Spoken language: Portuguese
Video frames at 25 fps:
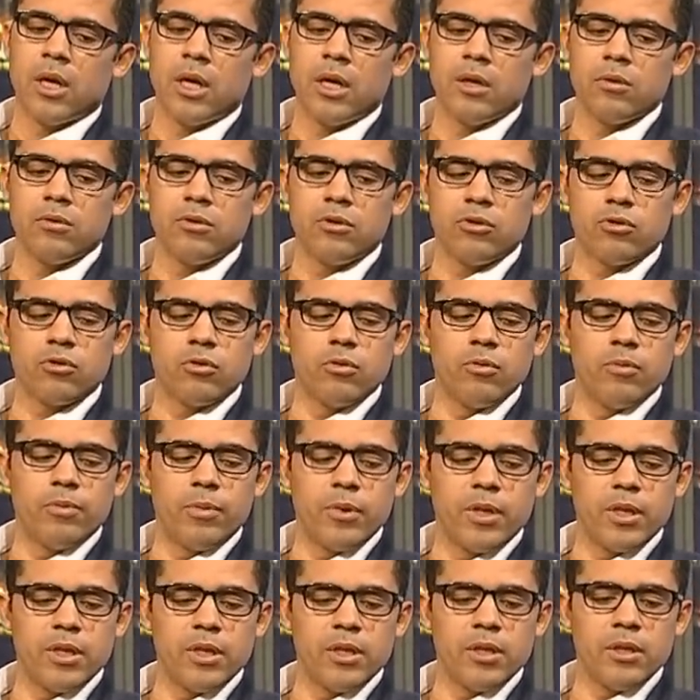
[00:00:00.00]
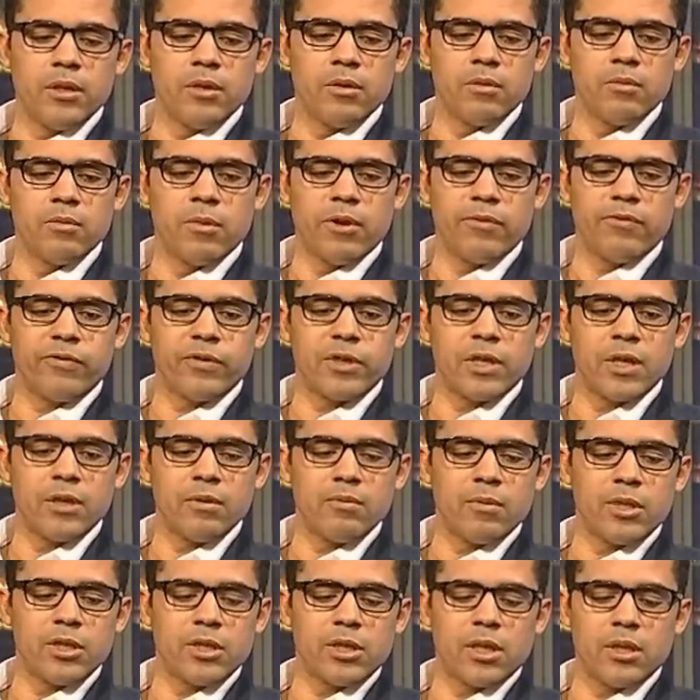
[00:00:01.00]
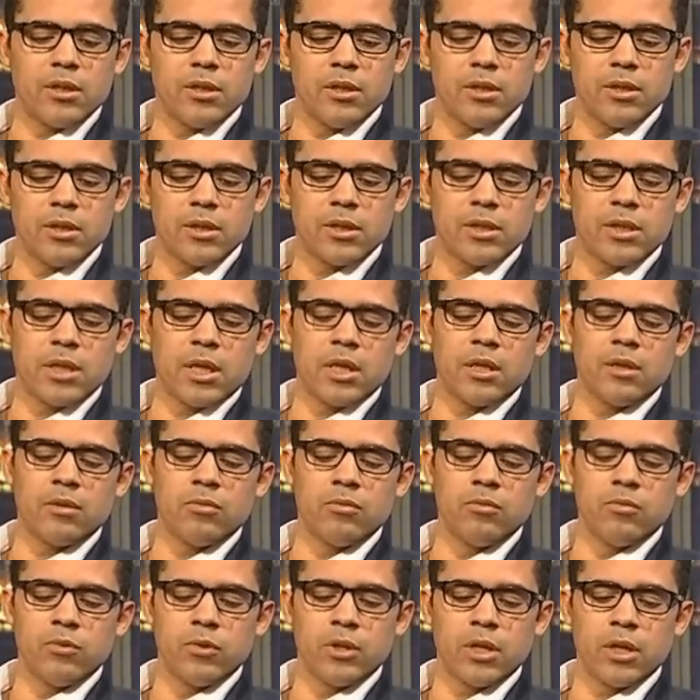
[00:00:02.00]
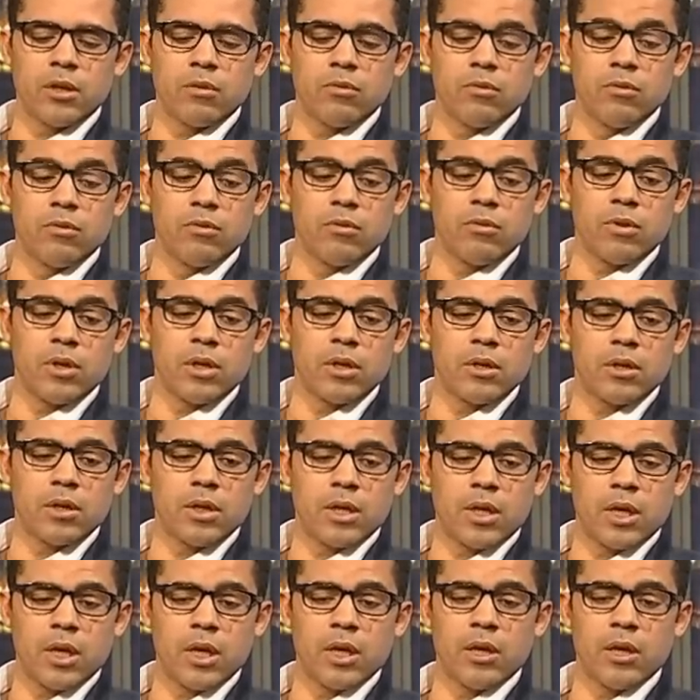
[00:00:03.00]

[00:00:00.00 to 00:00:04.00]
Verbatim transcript: eu descobri uma vertente bastante interessante do mundo da cultura, que